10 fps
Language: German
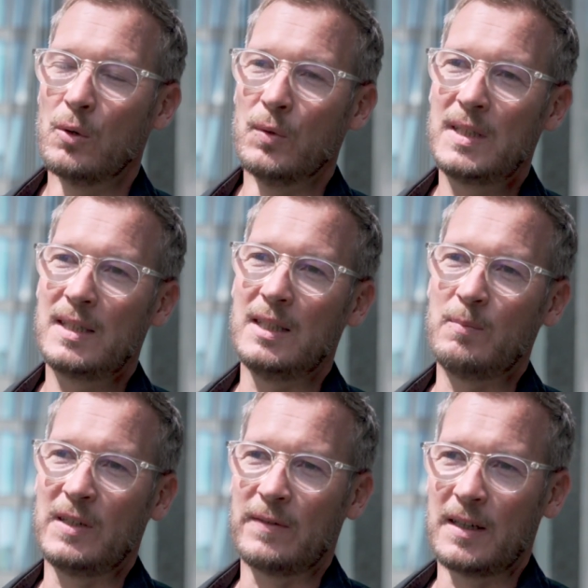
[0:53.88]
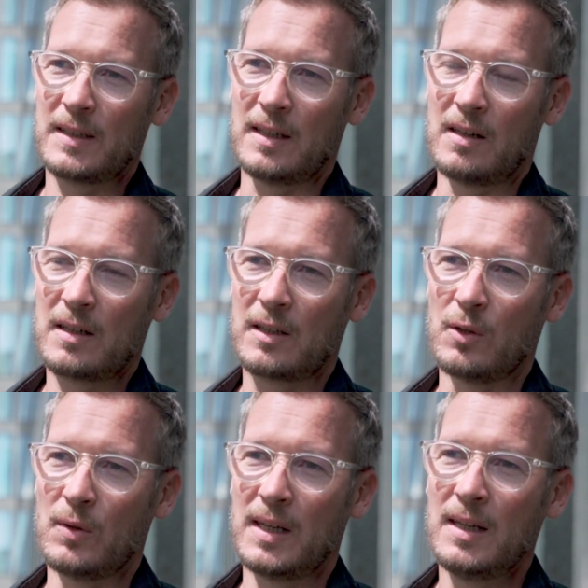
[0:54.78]
und die privaten
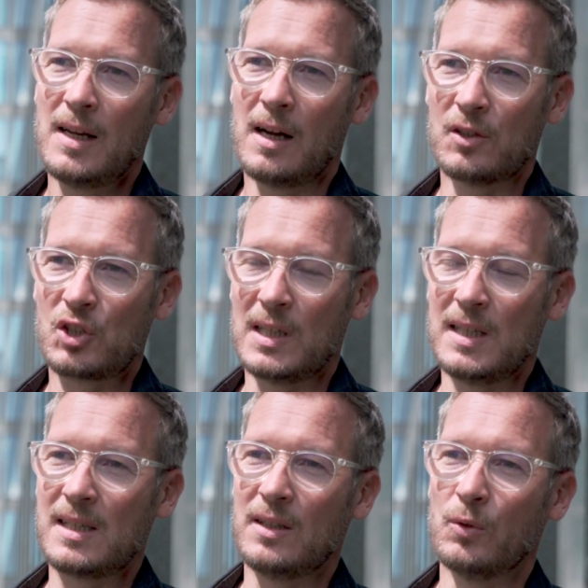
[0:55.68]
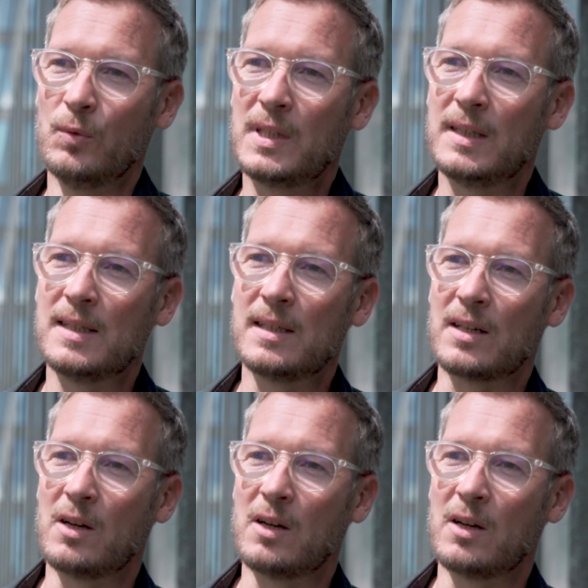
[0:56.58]
Akteure anschließend unter diesen